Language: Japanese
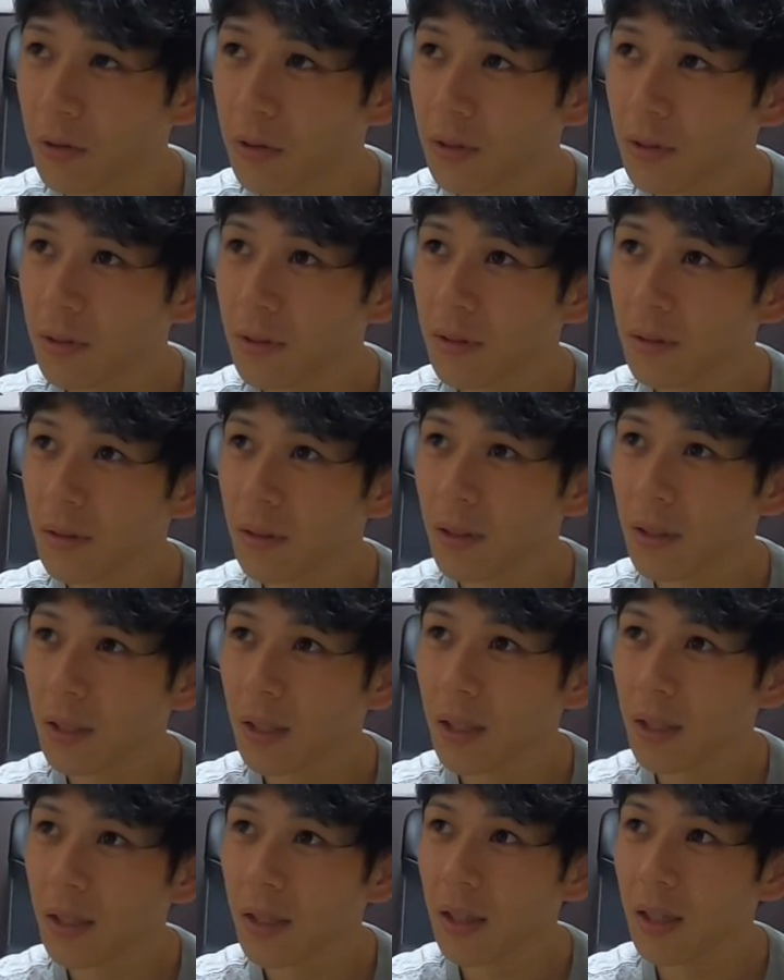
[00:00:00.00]
続
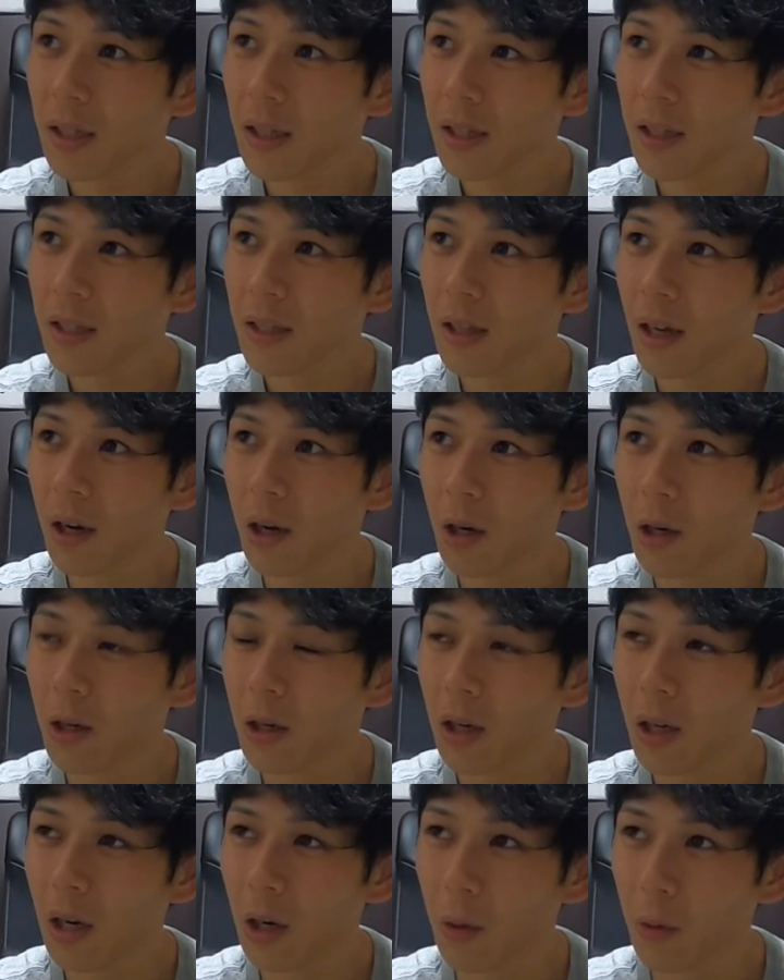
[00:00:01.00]
けてきた
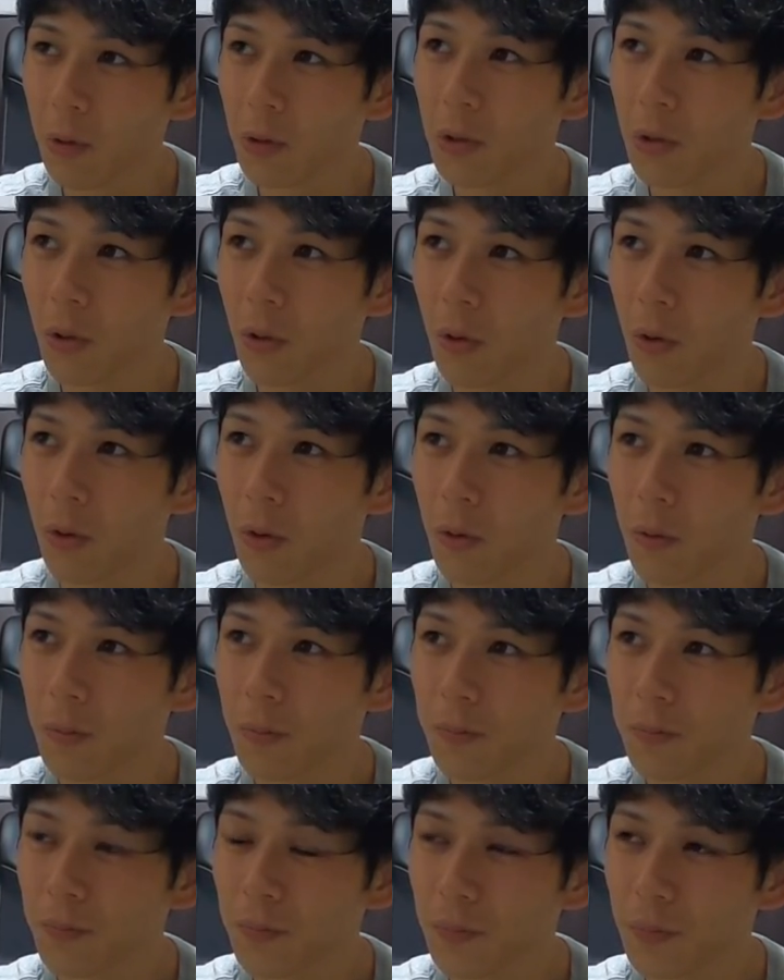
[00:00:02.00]
からこそ、
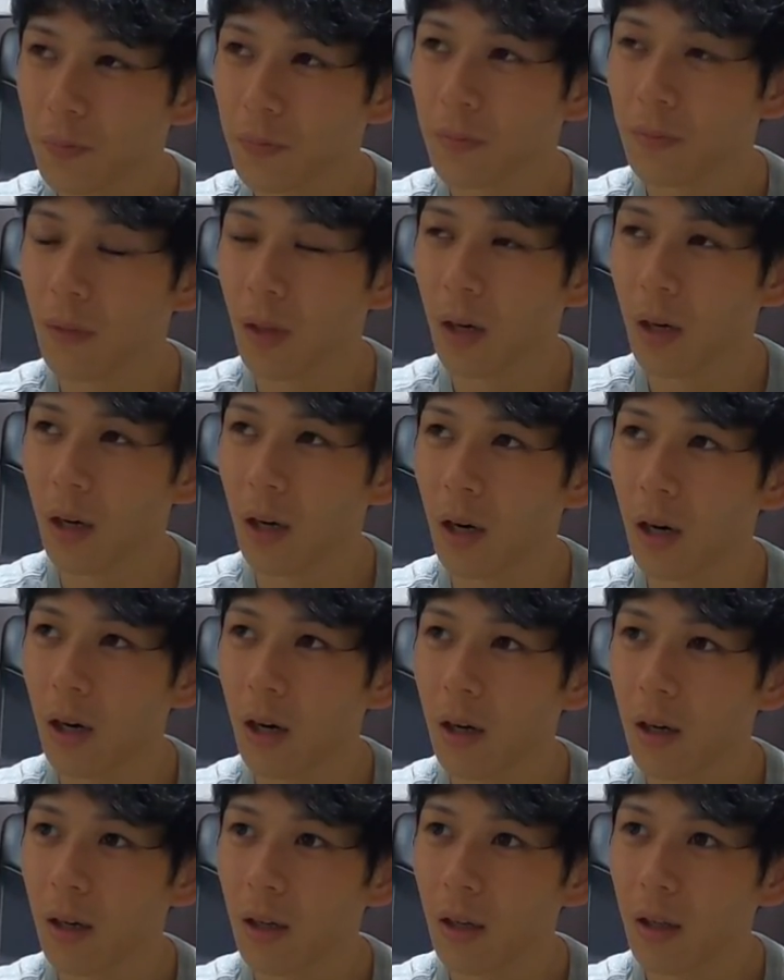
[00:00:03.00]
なんか、